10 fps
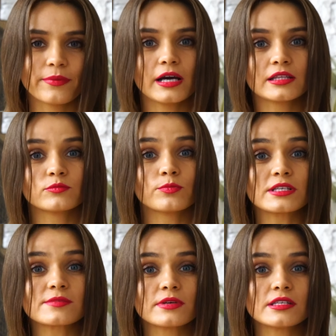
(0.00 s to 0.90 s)
Поэтому при
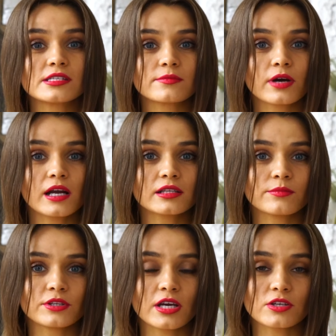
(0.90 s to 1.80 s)
смене сим-карты
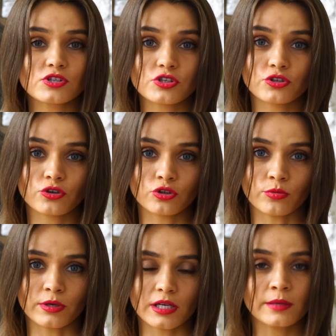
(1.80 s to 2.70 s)
меняется ее номер,